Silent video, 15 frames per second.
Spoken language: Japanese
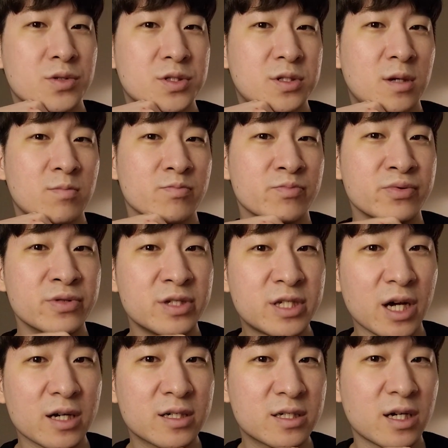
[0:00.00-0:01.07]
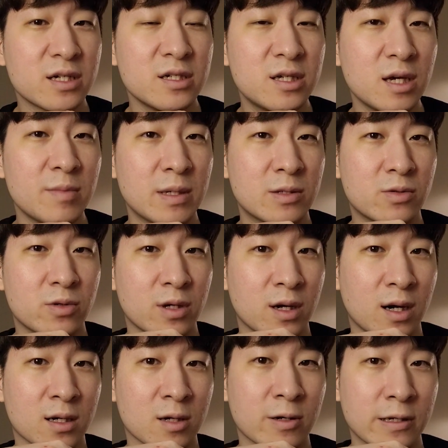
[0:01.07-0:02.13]
突然むちゃくちゃイケメンひとり
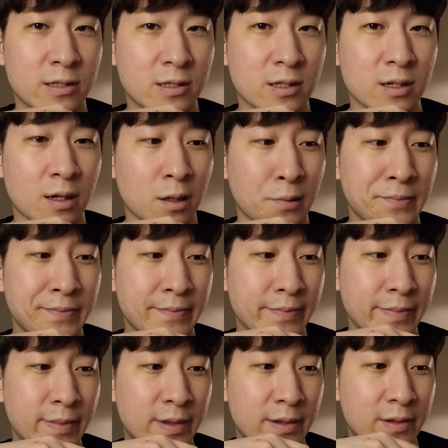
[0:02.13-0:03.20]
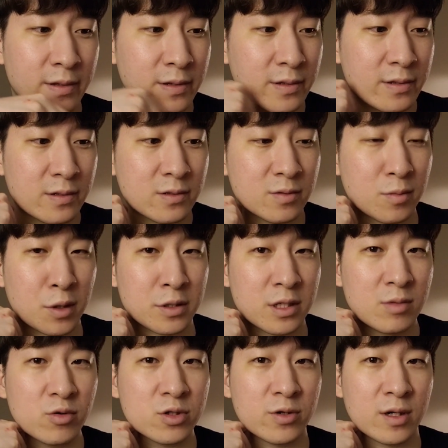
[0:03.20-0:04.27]
が現れて、ちょっとまあ
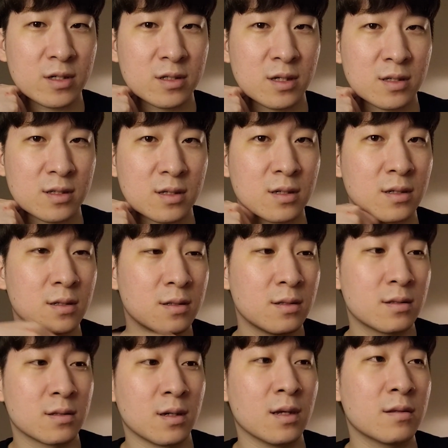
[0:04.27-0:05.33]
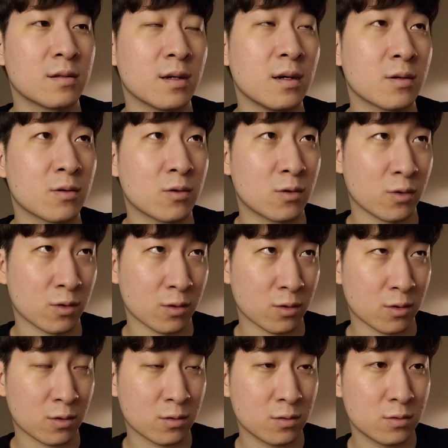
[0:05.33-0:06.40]
気持ち悪くなって、なんだ こ,
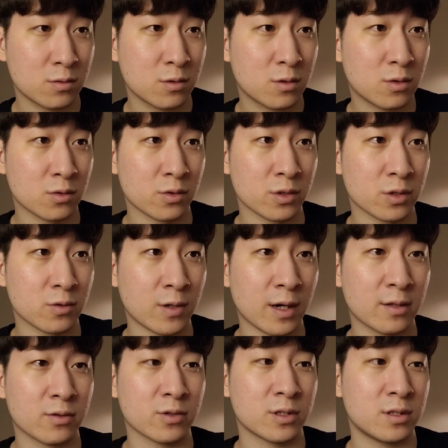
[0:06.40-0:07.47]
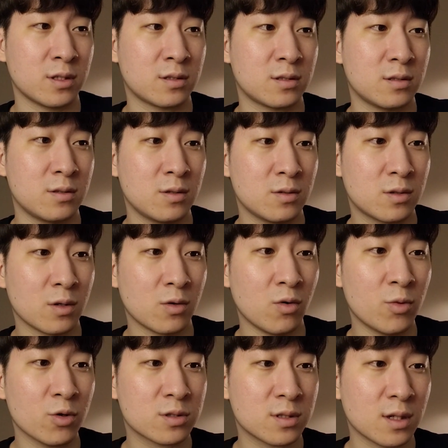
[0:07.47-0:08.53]
この人はとして
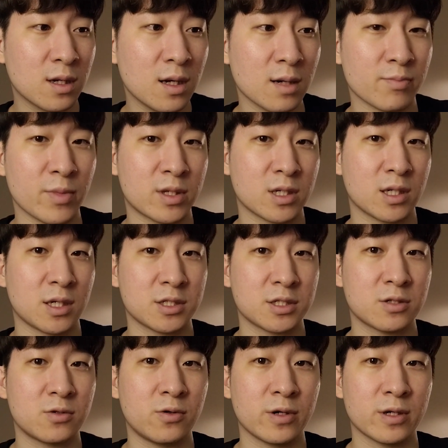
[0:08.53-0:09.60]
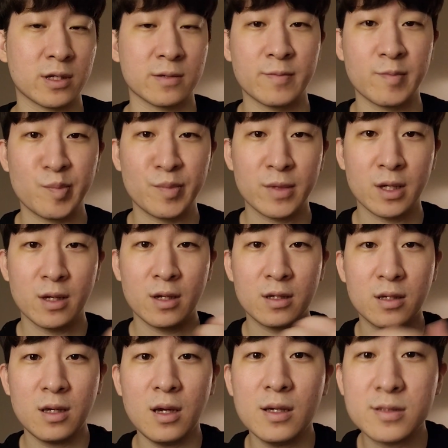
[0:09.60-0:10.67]
思ったら、めっちゃ優しい声で
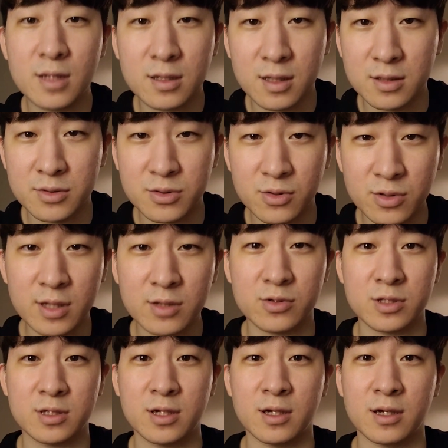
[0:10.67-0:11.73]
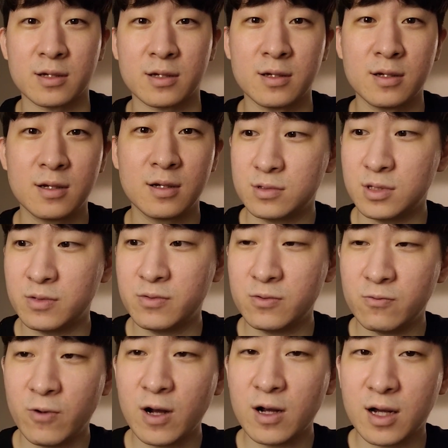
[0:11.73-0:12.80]
ケイさんなんですよねとして、自
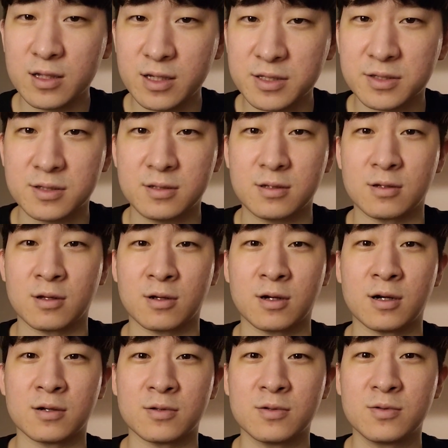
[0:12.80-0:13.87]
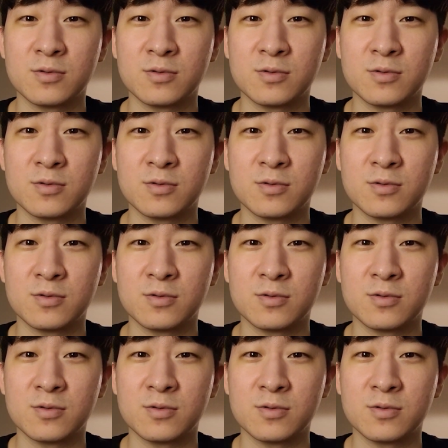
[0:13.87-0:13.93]
分ワッカですって、なんか